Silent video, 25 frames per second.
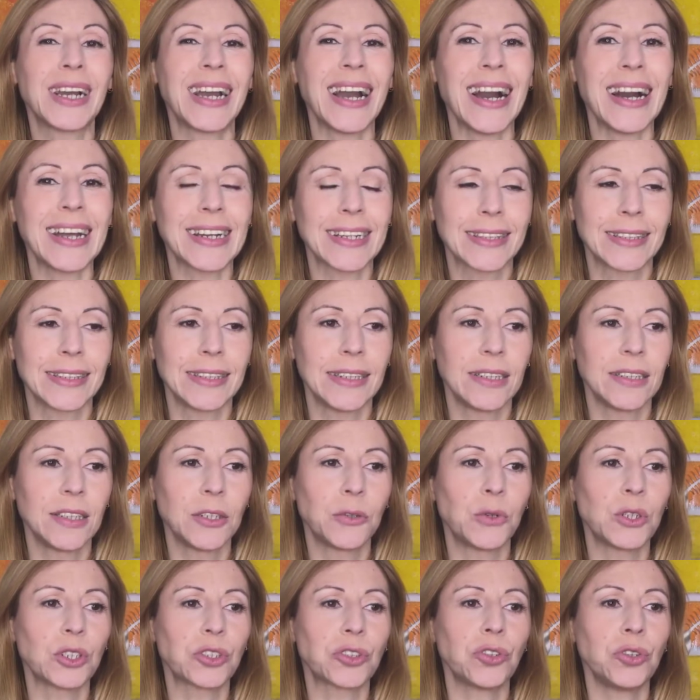cardine di
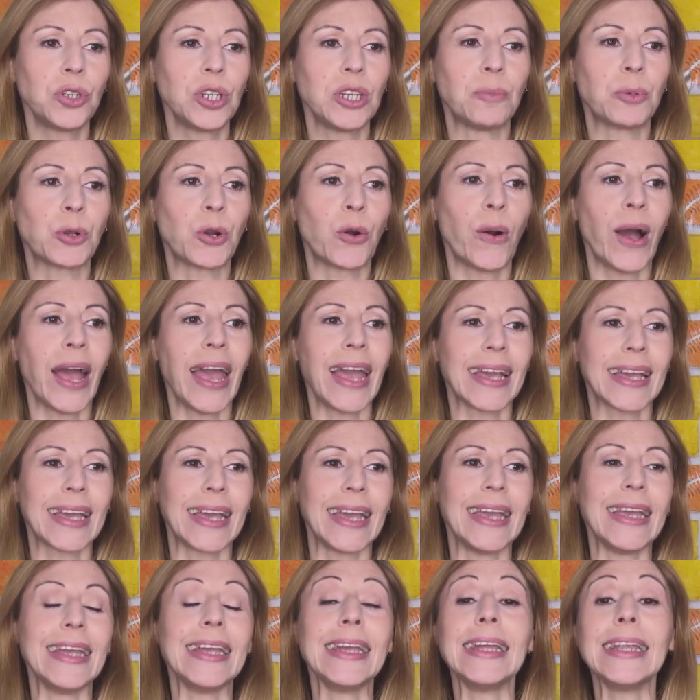questo libro è che
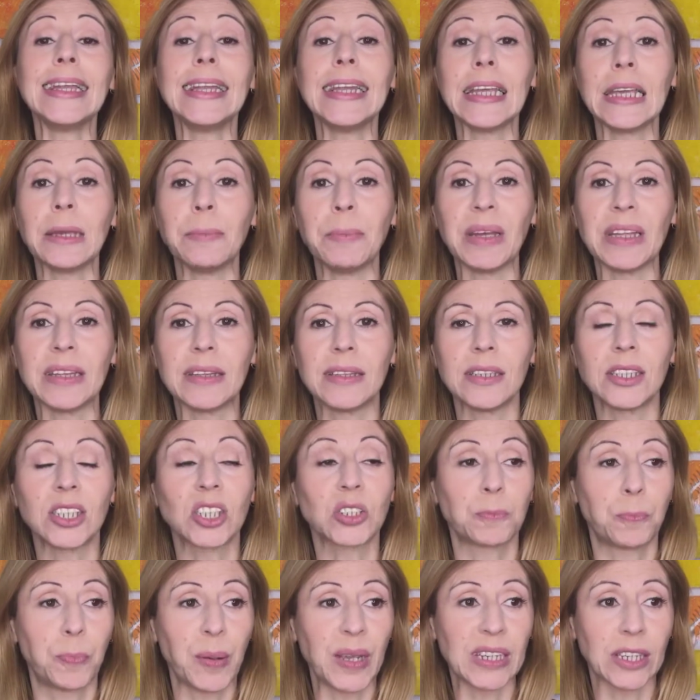i limiti
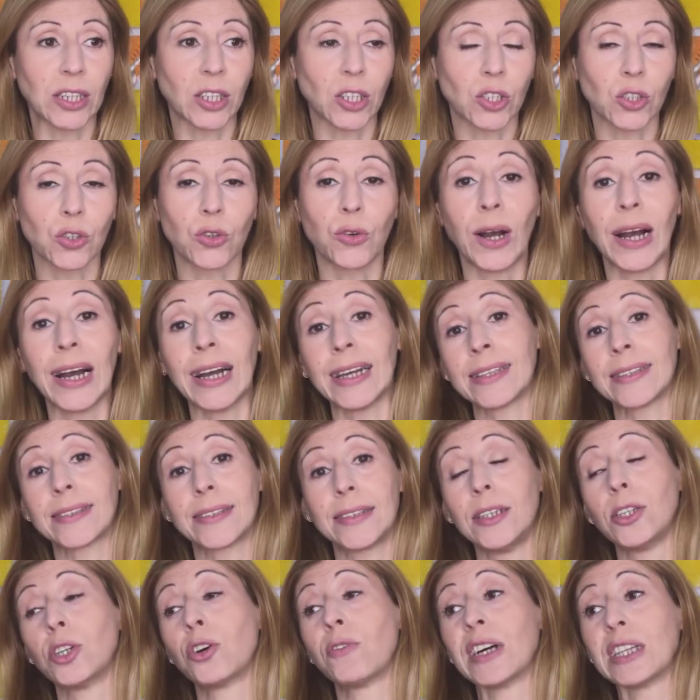spesso,
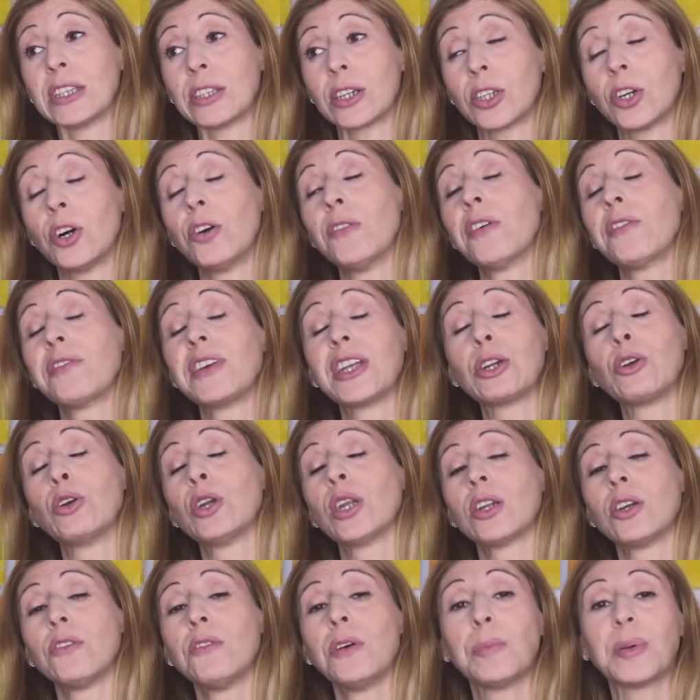anzi il
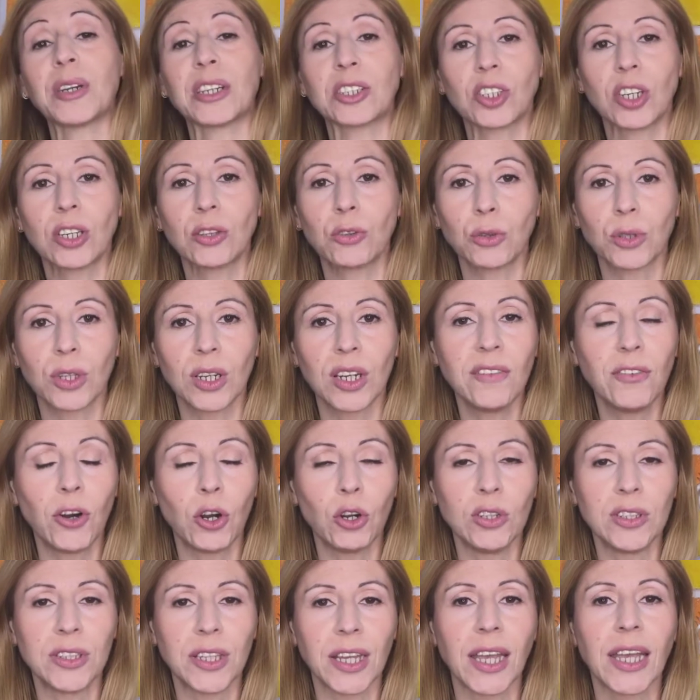99,9% delle
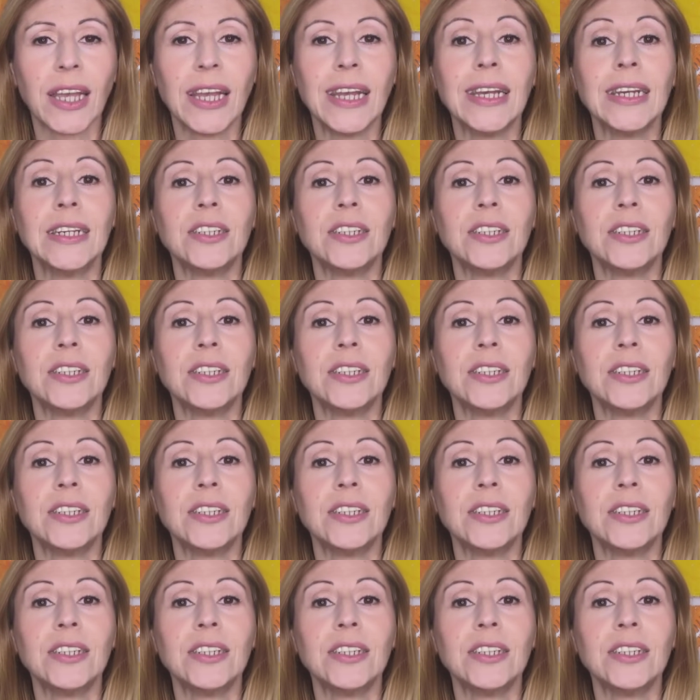volte,